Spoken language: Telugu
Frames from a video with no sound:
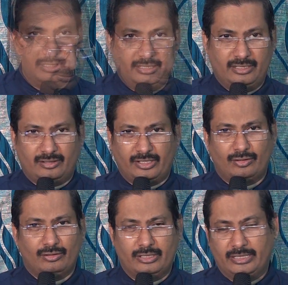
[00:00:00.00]
ఈ
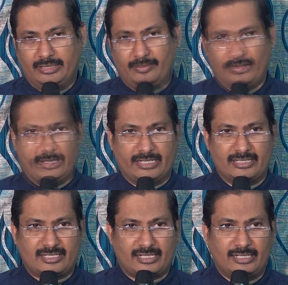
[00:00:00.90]
తెగులుని
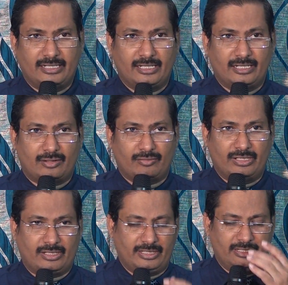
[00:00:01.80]

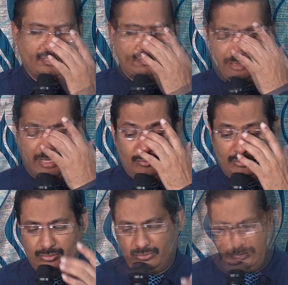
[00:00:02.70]
తొలగించగలిగినటువంటి
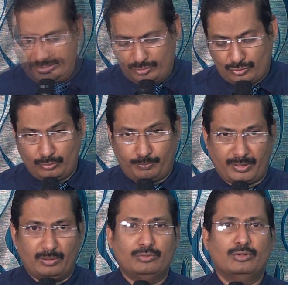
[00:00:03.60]
దేవుడు యేసు
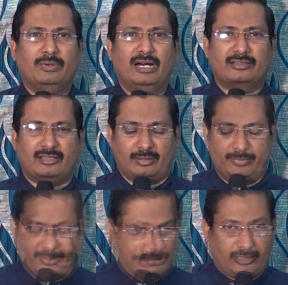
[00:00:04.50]
ప్రభు
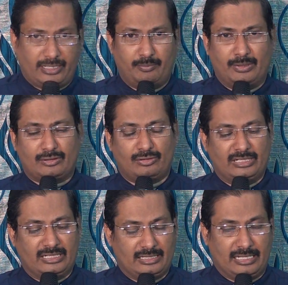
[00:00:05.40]
మాత్రమే అందుకే
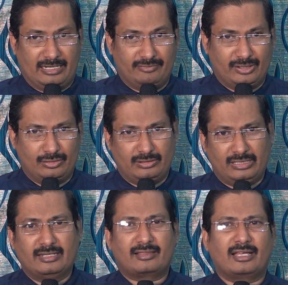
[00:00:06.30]
భక్తుడైన దావీదు
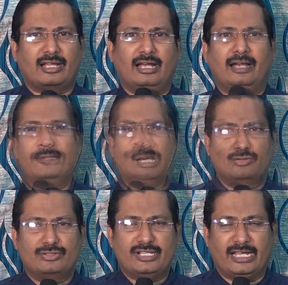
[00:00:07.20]
ఎంతగా
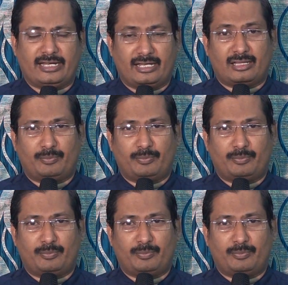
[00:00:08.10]
తాను జాగ్రత్త